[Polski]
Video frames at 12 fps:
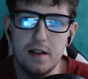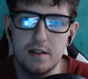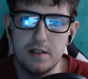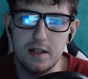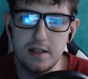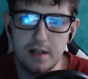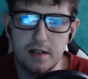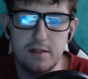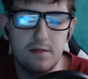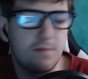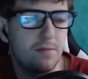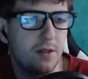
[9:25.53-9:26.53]
że jednak
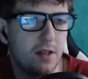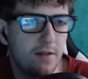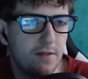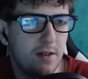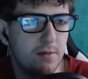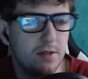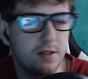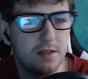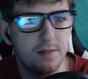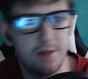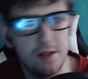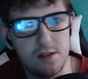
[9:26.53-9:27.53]
potrafiłem się
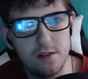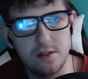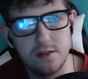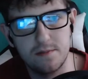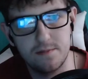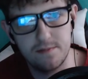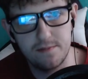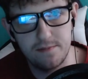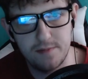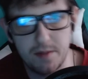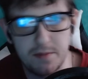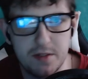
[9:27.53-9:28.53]
zmienić
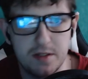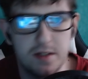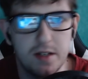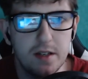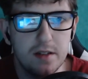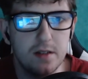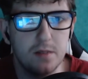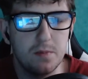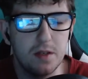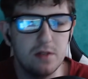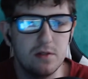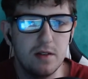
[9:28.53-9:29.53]
na przestrzeni tych
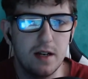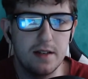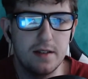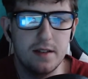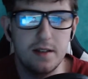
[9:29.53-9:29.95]
pięciu lat.